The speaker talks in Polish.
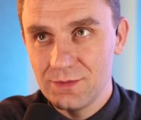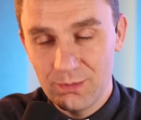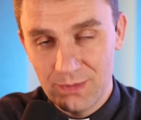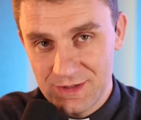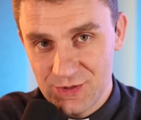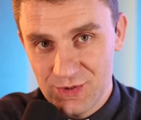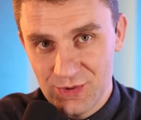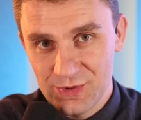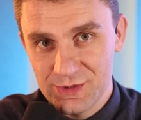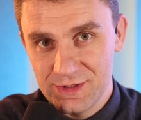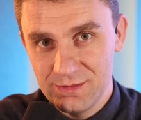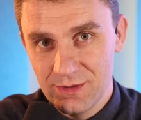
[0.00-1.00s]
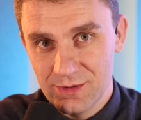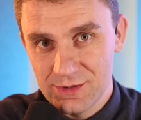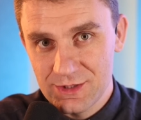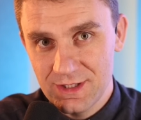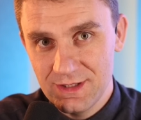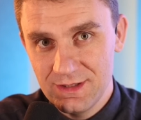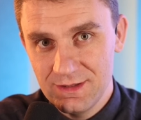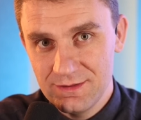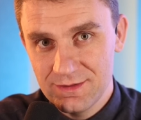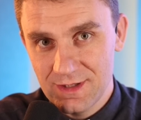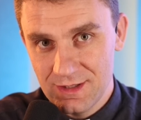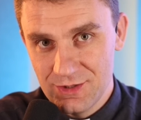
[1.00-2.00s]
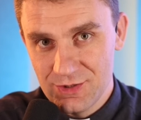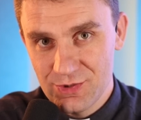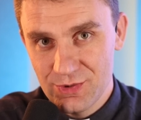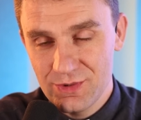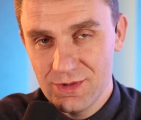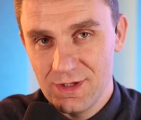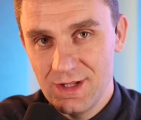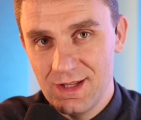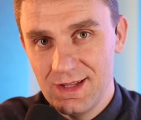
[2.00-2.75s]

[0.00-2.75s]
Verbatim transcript: Opatrzności Bożej w Kaliszu.